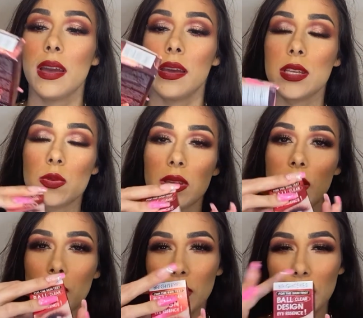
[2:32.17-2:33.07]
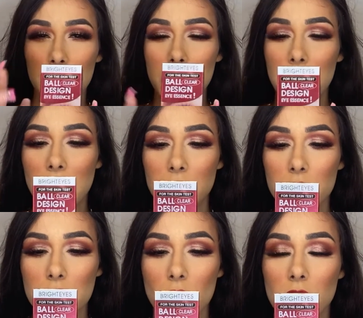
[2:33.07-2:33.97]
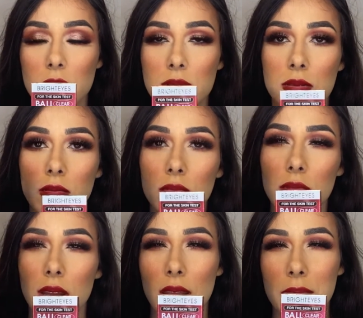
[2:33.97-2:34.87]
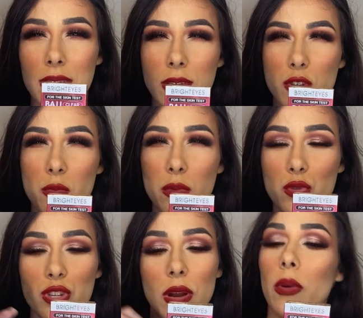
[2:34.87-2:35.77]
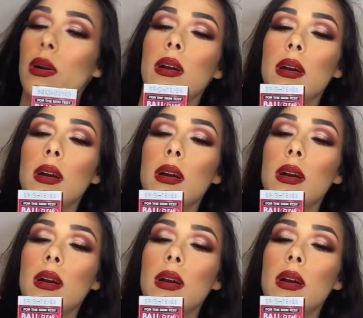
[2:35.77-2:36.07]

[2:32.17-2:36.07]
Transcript: Isso aqui é um creme pra área dos olhos. Um cremezinho, tipo um gel